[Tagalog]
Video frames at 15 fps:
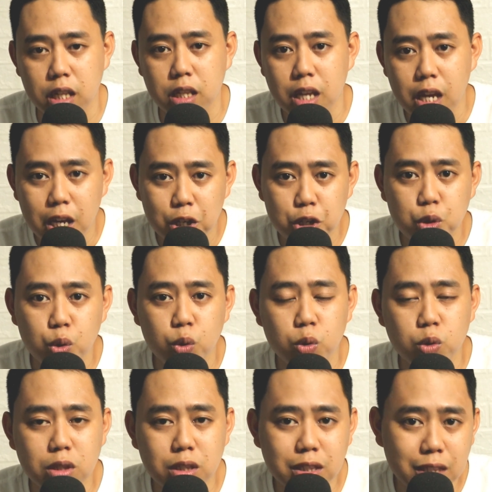and
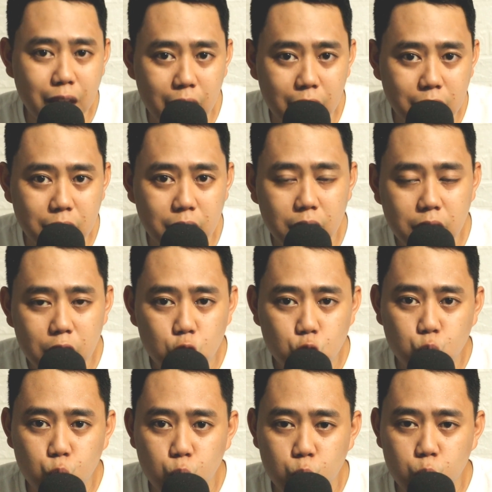you tend
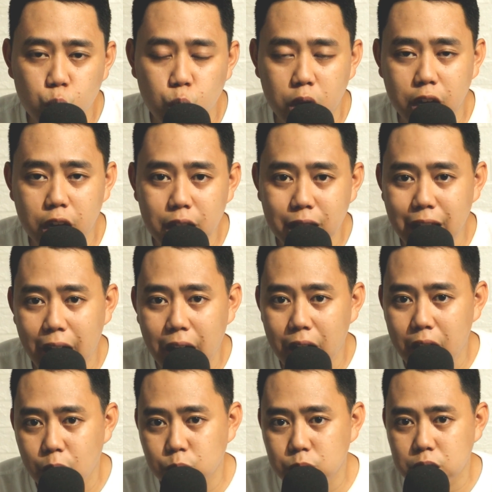to rent a
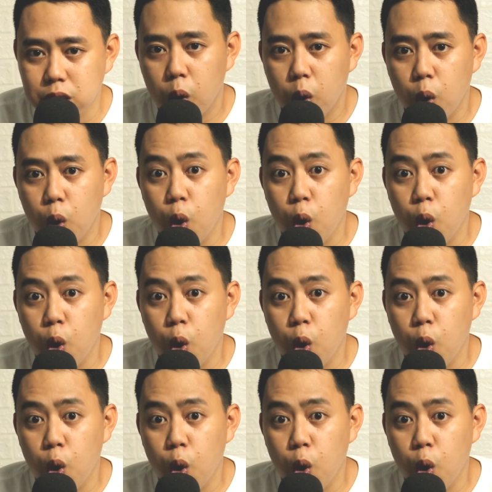house,